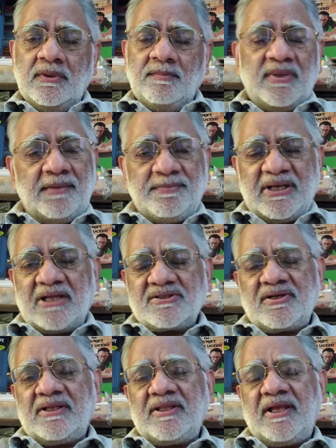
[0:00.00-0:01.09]
मेरा प्रयास
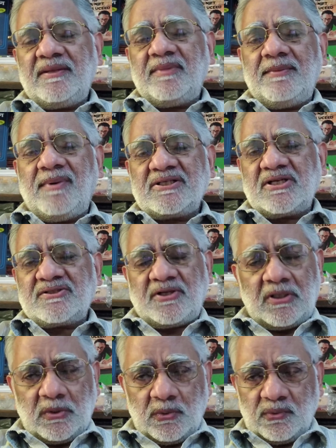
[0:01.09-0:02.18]
रहता है कि मेरी भाषा
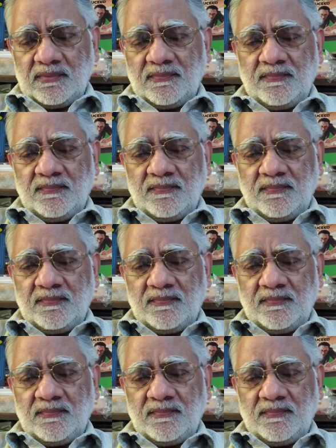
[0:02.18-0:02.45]
सरल हो